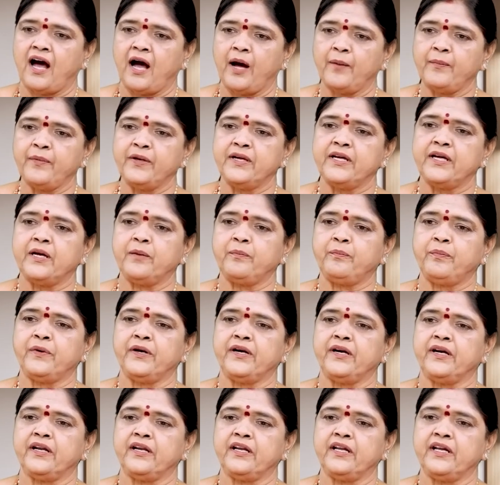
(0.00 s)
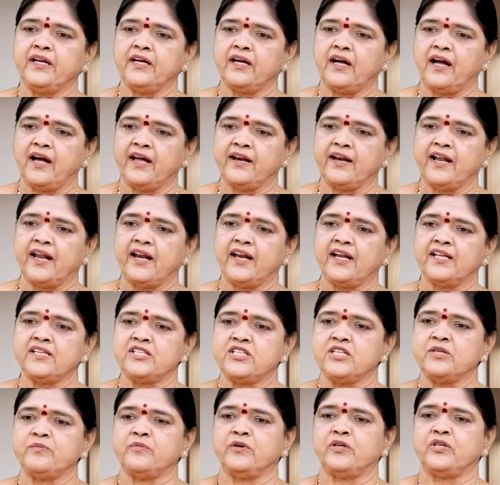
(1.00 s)
ఆ బియ్య పిండిని ఆ నల్ల
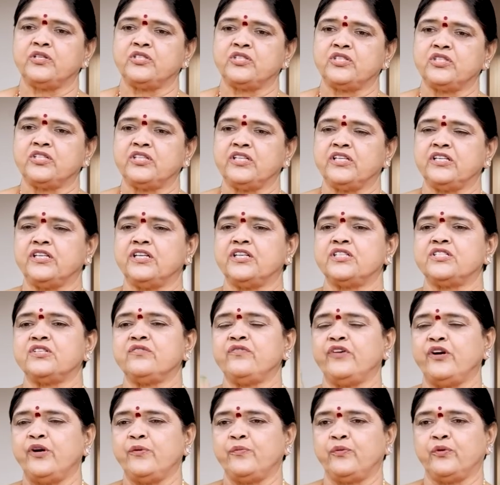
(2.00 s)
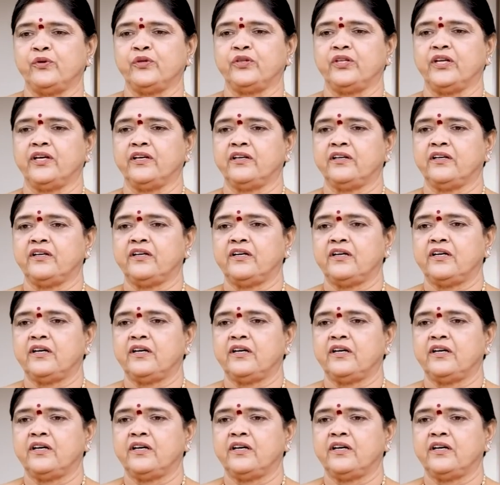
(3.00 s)
చీమలు వచ్చి తినేసి వెళ్ళిపోతాయి